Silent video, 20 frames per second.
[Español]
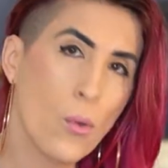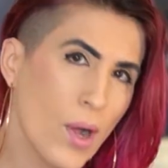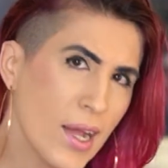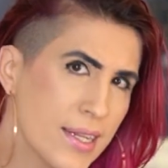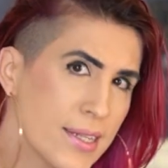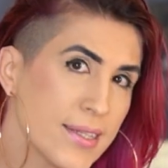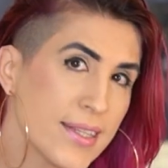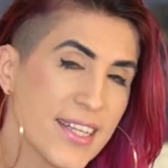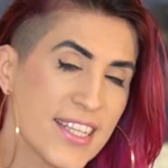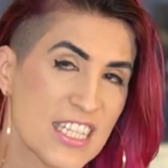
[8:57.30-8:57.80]

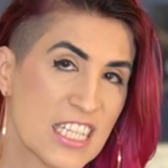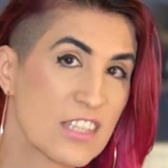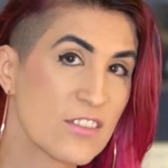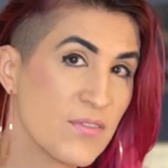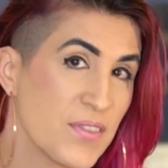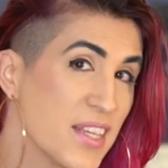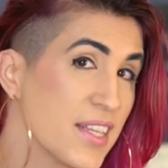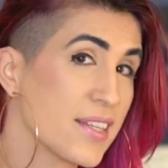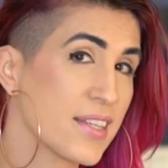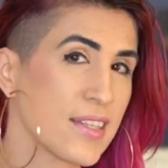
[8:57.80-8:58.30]
cuántas
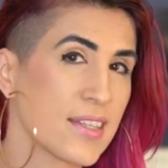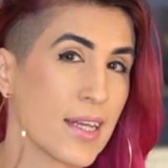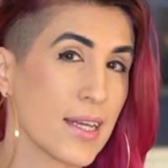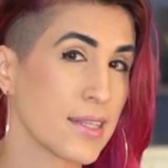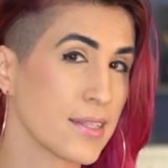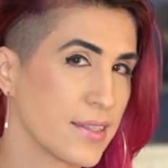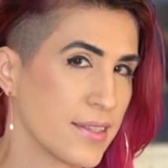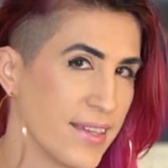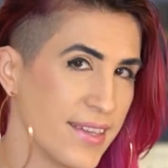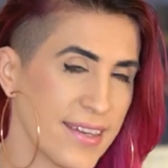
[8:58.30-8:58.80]

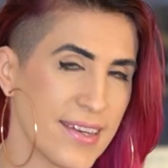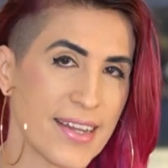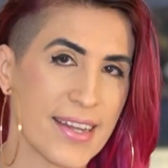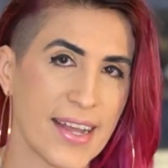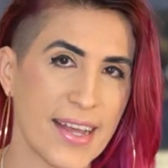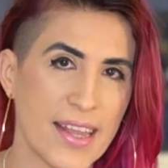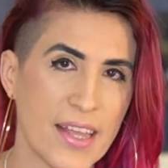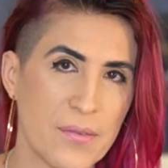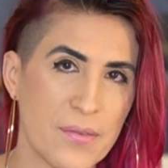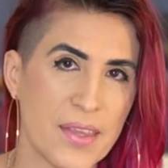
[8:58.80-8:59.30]
vistas tiene
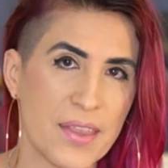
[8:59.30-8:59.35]
cada